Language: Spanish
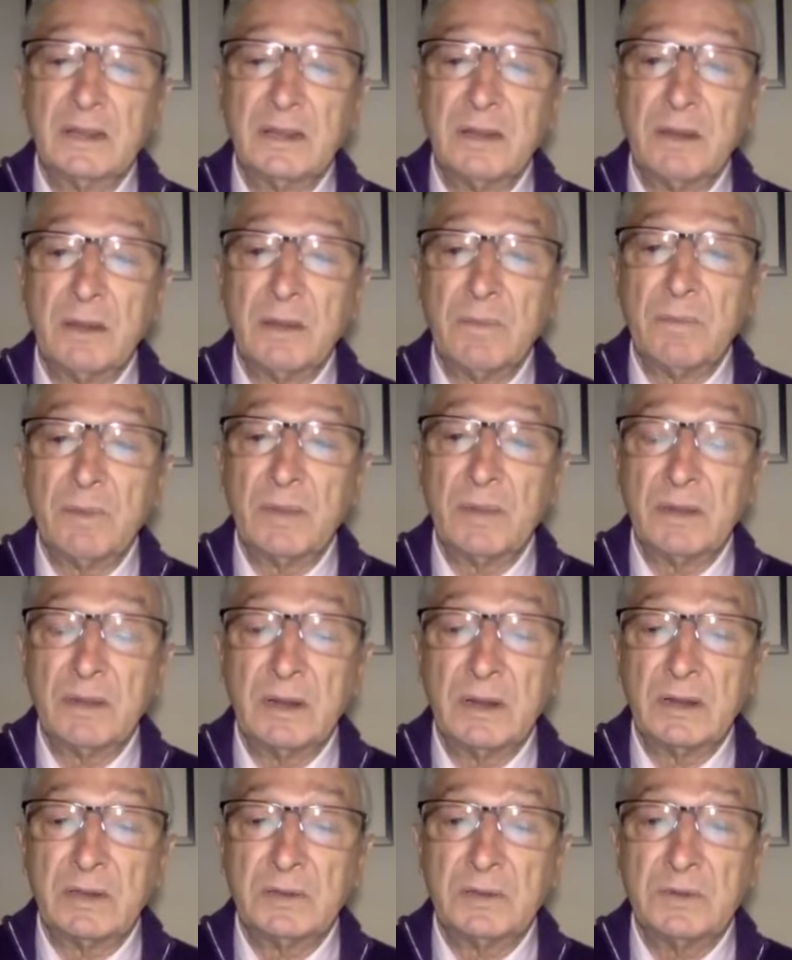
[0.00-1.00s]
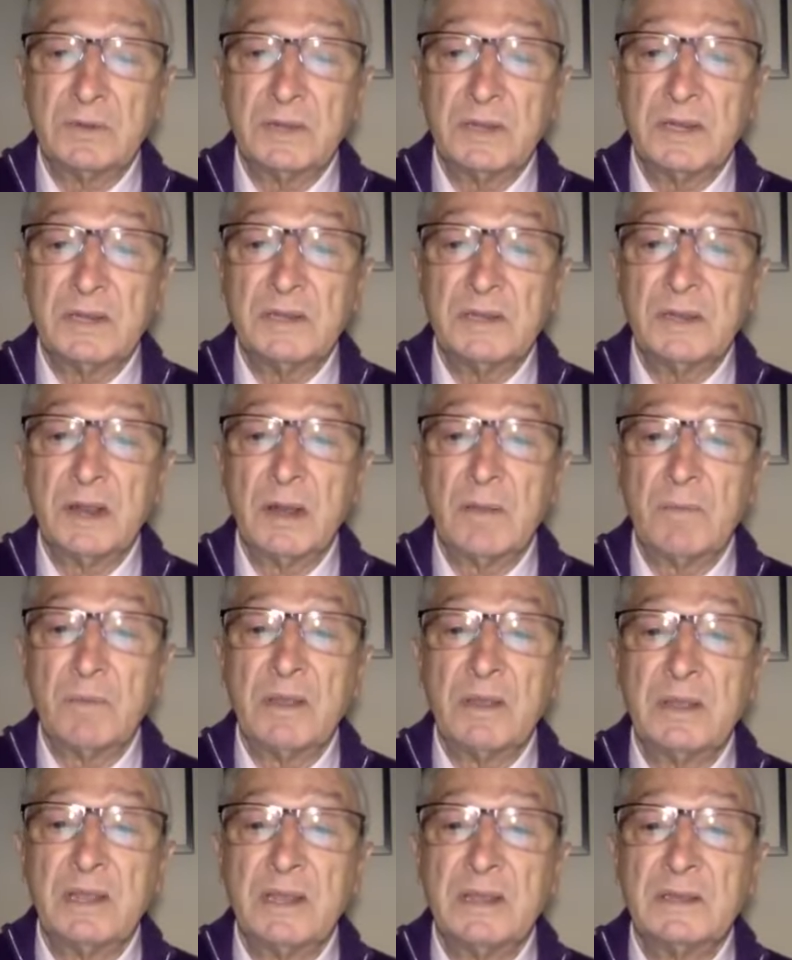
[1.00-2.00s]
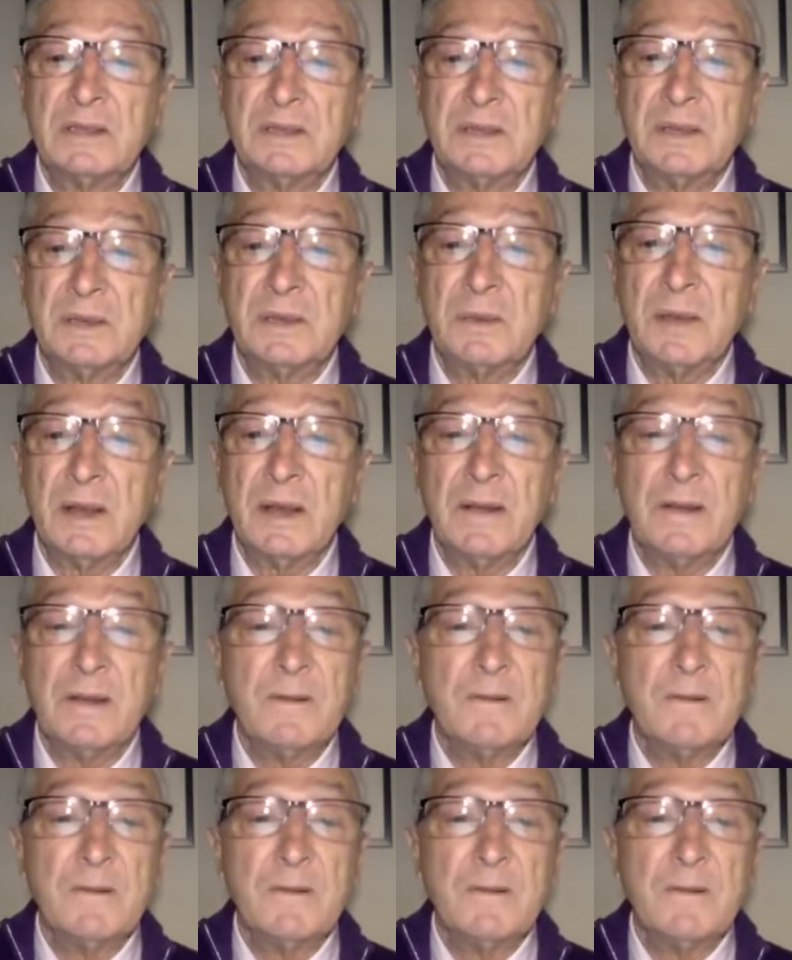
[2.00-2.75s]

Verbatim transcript: de las unidades de terapia intensiva